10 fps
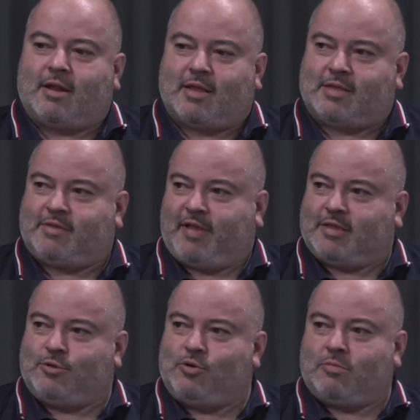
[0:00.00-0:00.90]
Das
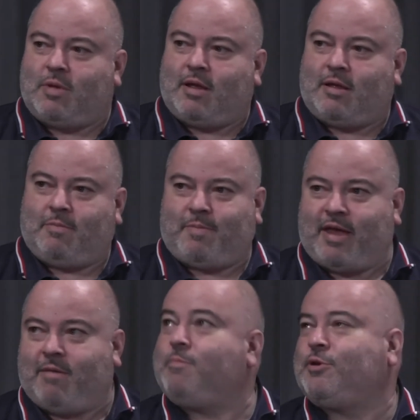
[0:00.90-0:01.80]
versuchen wir
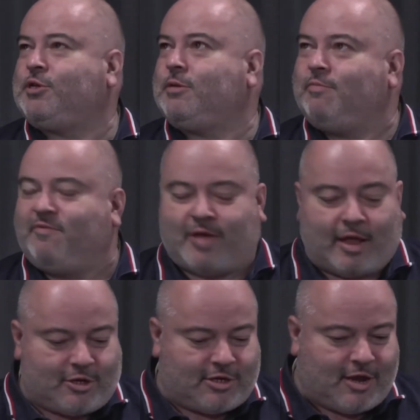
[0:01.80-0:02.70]
bei bestimmten
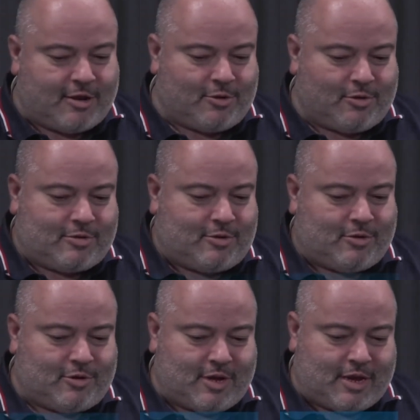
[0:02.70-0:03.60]
Veranstaltungen
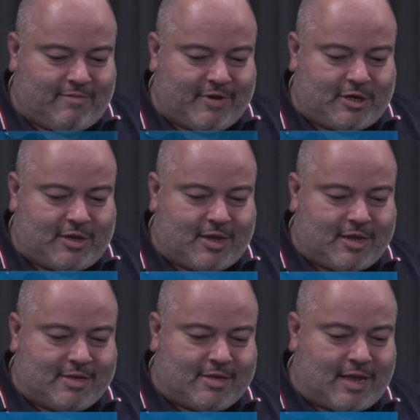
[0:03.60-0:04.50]
und äh, wichtig
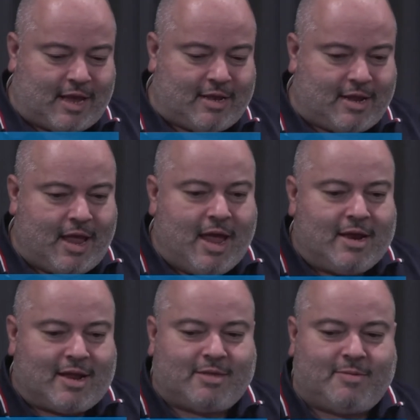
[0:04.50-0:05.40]
ist es halt,
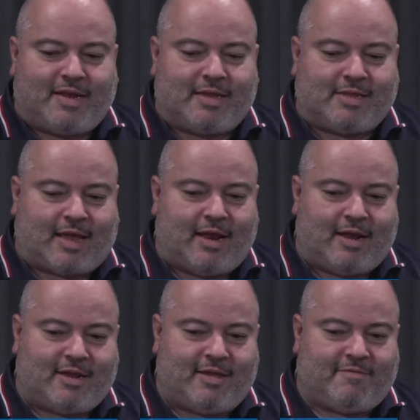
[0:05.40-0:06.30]
dass wir das
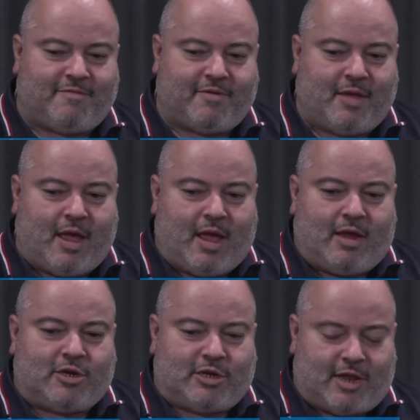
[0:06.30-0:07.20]
relativ
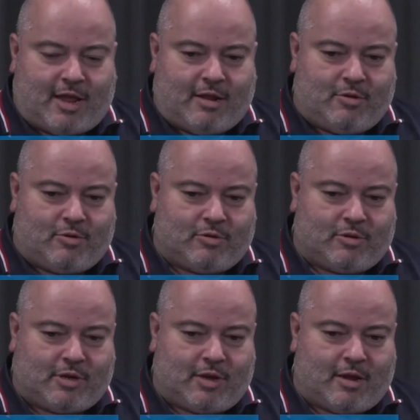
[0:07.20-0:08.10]
schnell
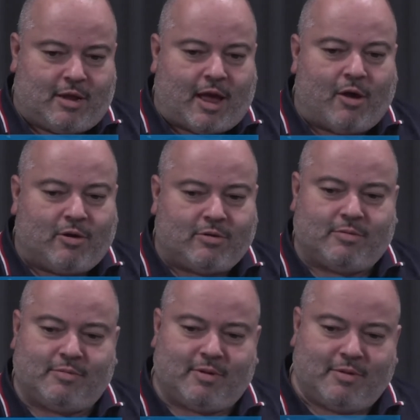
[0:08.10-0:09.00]
und äh, auch
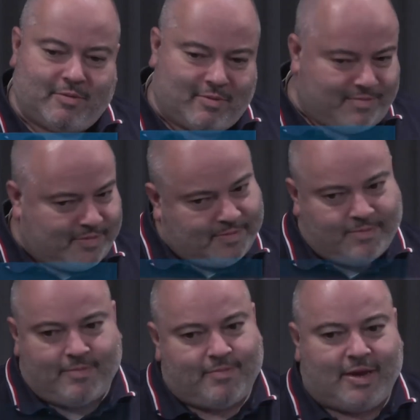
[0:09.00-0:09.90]
äh,
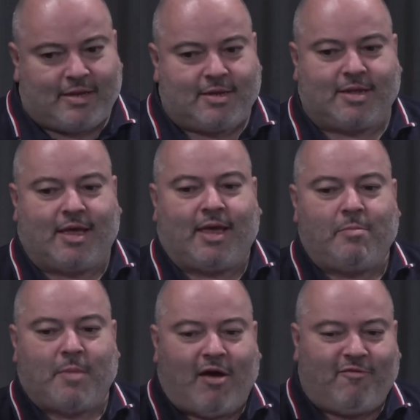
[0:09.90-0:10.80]
mit
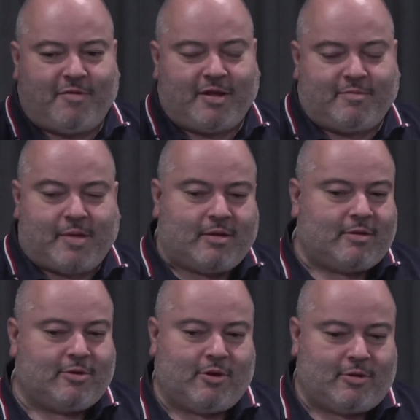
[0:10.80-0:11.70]
geringem Aufwand
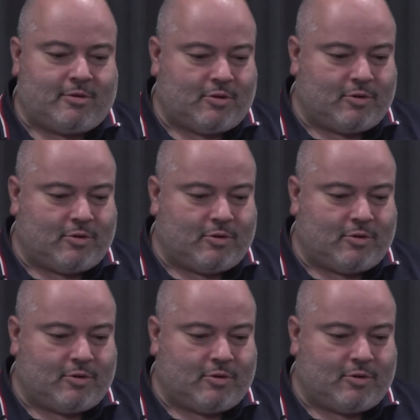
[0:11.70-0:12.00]
machen können.